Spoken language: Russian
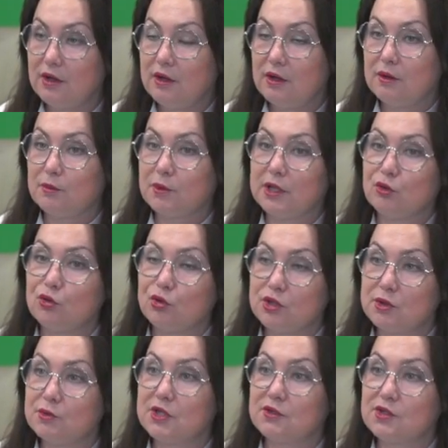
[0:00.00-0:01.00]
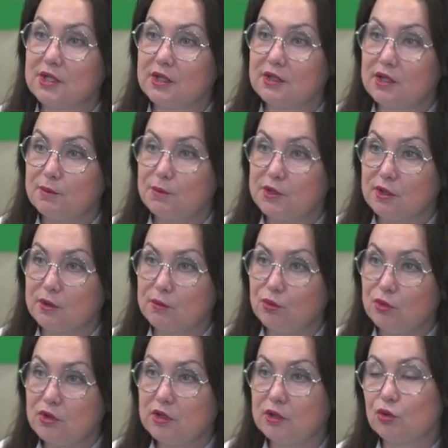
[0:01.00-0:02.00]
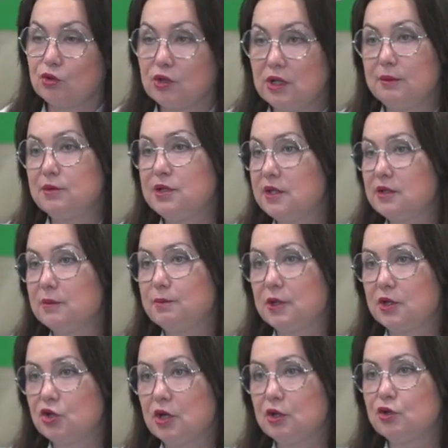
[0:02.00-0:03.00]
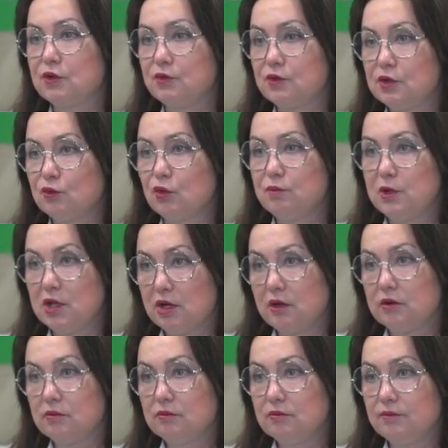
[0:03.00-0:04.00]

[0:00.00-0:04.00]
мы находимся в центре Петербурга, но к нам дети приезжают со всего мира.